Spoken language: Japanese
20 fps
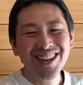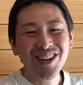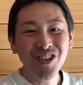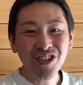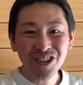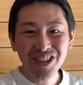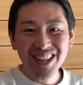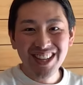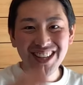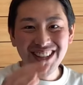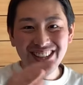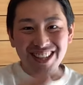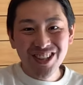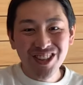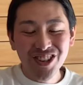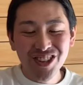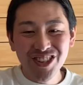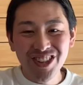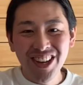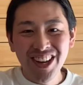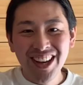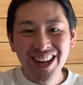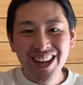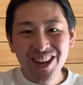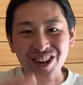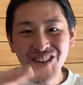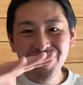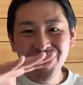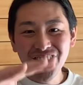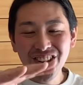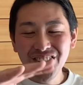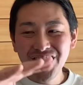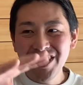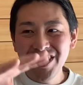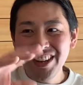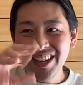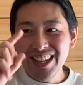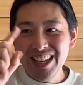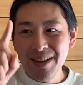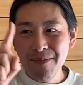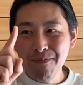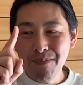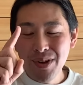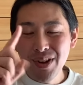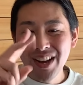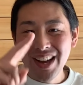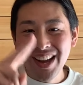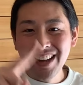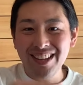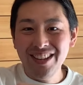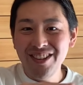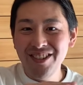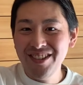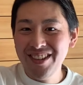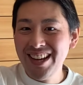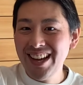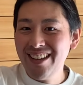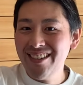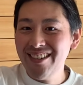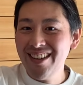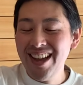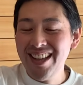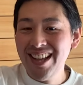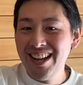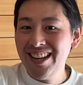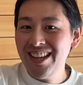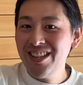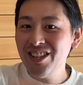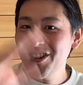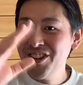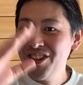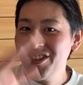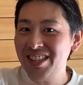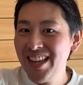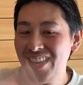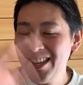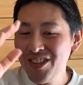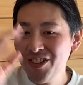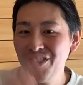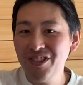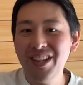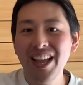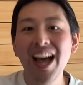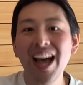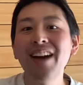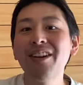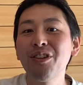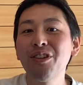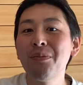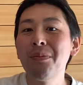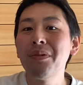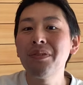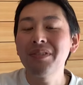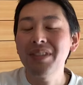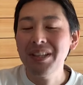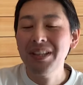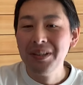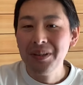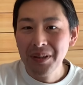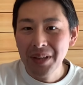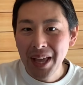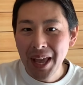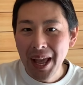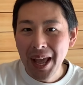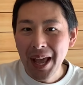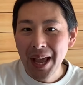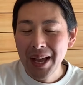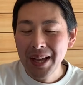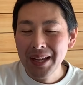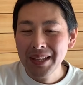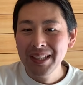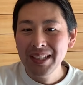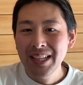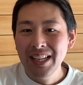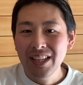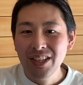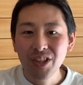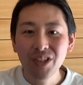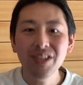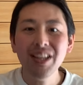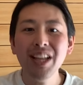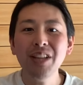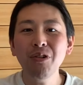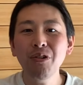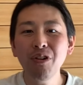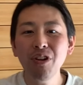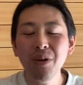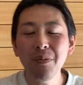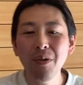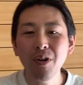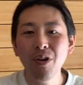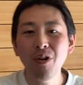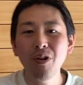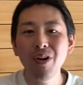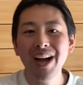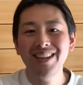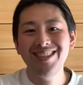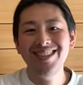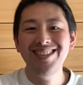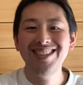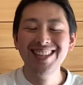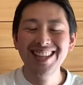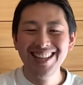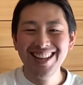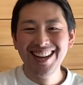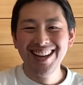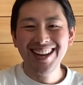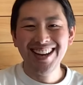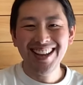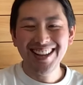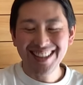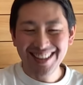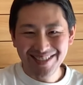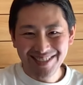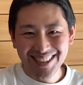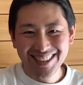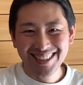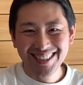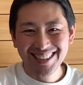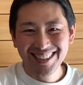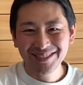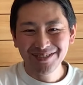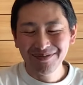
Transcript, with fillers: ここに人、この1分間2分間の間に人の成長ってあ思うんですよね。そんなところもこう勝ちづけながらいきます。